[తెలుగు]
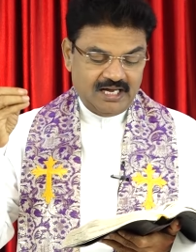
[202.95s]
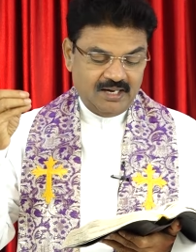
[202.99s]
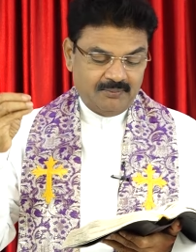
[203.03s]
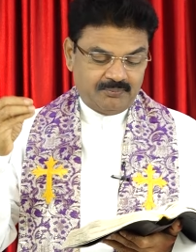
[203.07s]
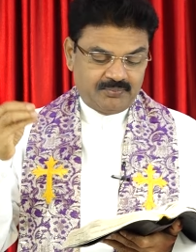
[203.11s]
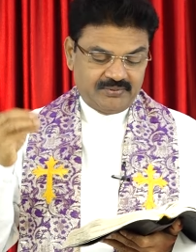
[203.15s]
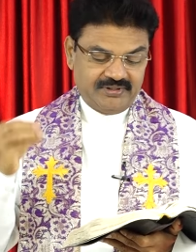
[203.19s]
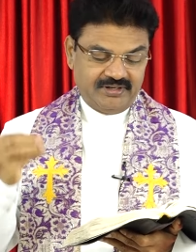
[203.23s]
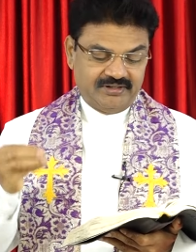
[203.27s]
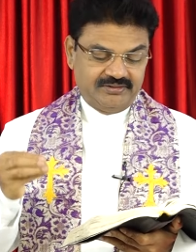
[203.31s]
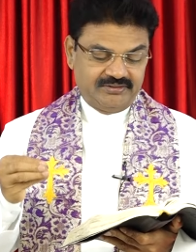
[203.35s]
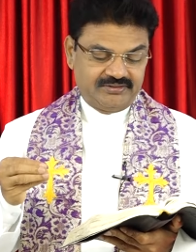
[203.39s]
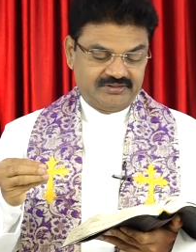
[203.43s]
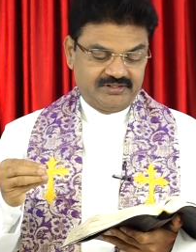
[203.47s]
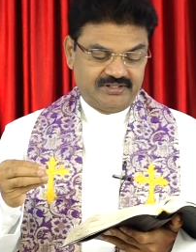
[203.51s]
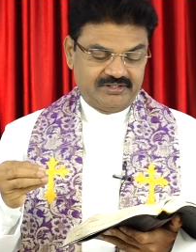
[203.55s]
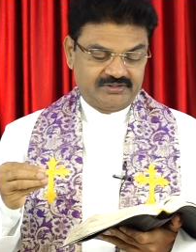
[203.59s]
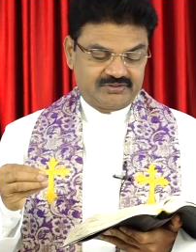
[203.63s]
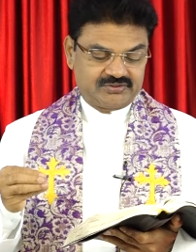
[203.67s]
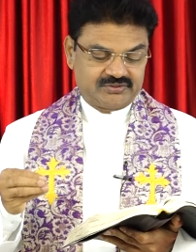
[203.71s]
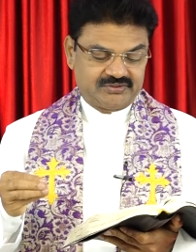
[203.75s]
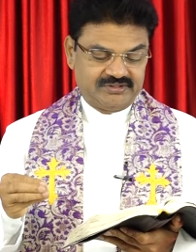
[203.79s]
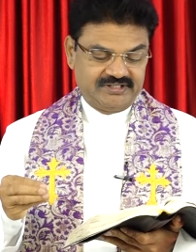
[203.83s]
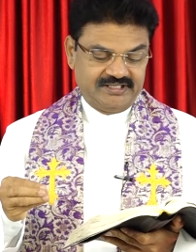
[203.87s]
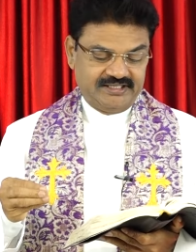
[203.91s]
అప్పుడు
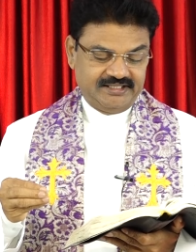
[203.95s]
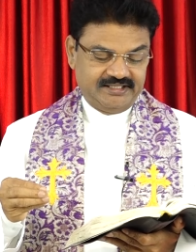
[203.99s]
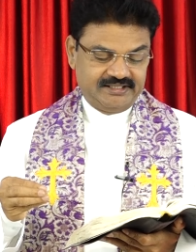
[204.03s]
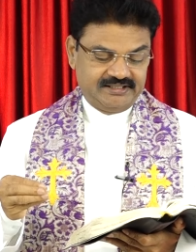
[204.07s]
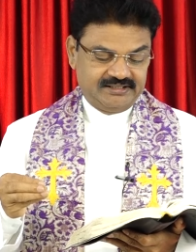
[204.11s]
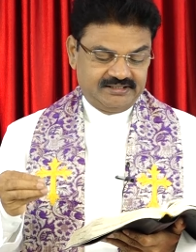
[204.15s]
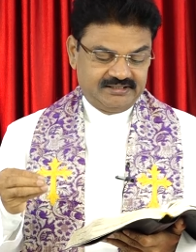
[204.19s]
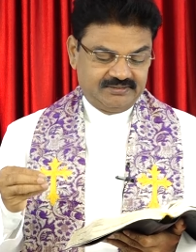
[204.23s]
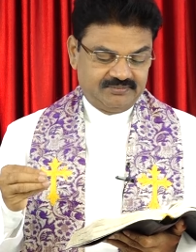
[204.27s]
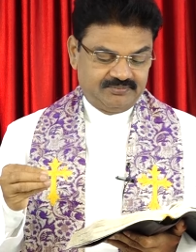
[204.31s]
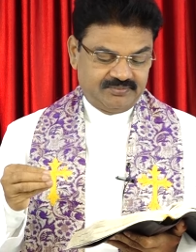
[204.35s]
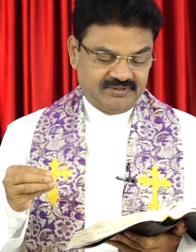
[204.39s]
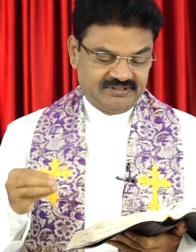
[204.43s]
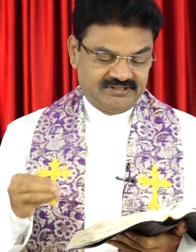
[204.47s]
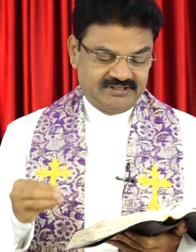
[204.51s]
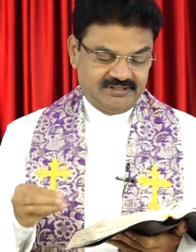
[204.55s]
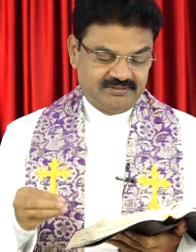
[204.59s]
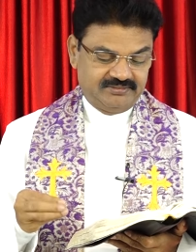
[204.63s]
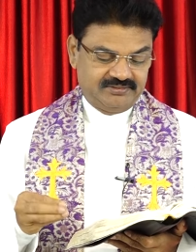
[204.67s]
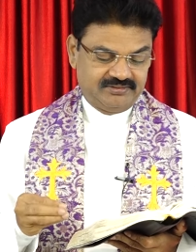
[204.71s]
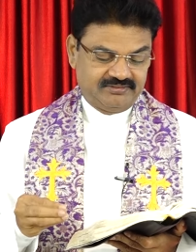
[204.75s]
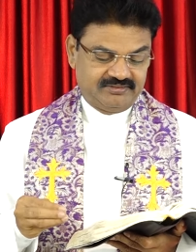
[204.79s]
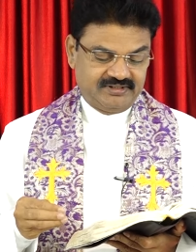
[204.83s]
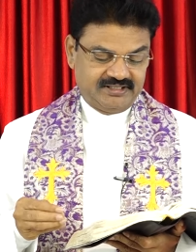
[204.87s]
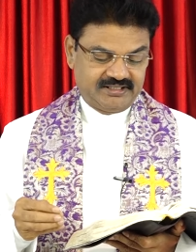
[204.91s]
అంటున్నాడు చూడండి
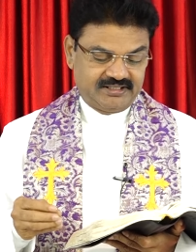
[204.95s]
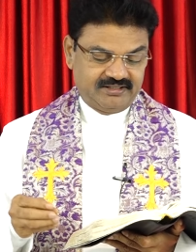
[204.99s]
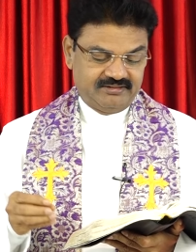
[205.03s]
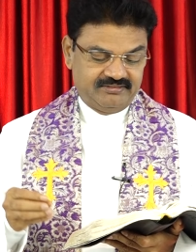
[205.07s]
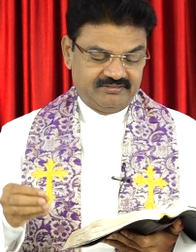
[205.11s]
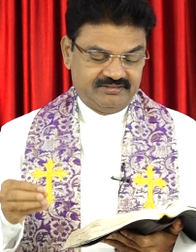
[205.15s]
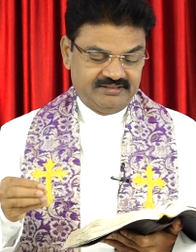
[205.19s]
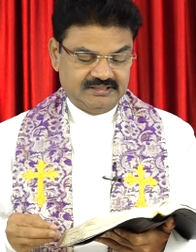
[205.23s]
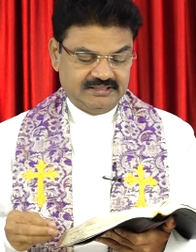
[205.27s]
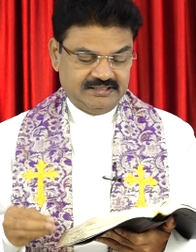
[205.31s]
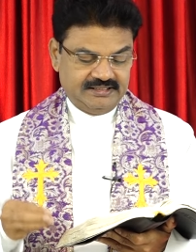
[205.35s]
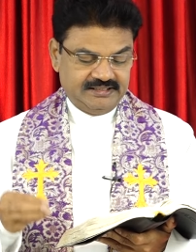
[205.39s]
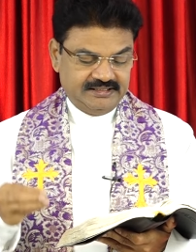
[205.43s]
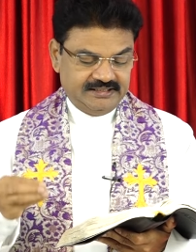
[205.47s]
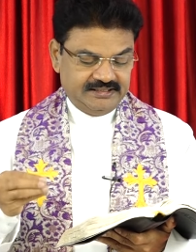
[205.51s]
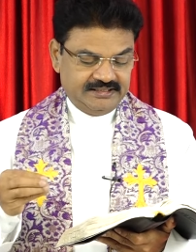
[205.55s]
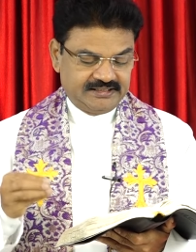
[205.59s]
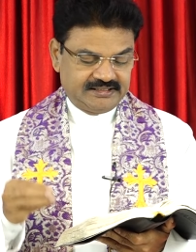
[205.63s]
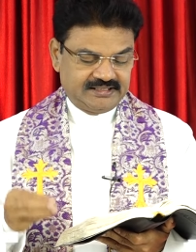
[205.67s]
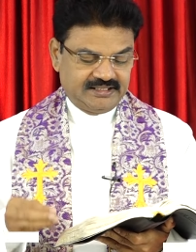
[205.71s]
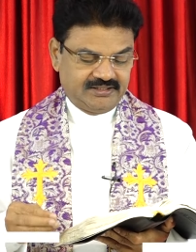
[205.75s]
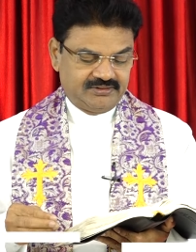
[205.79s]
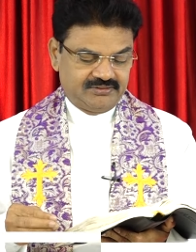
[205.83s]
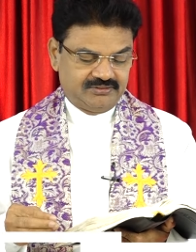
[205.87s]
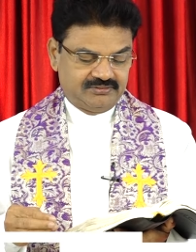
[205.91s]
పద్దెనిమిది వాక్యం
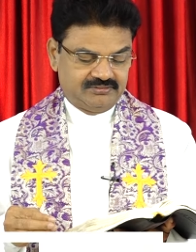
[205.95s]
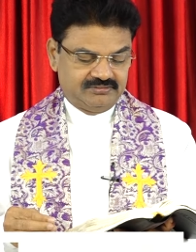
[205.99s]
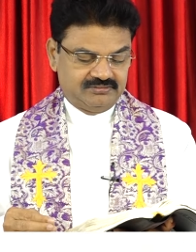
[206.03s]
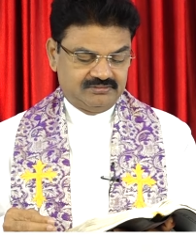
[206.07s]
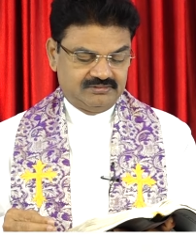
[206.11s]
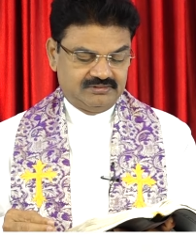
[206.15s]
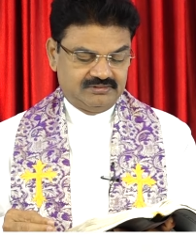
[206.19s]
ఇకను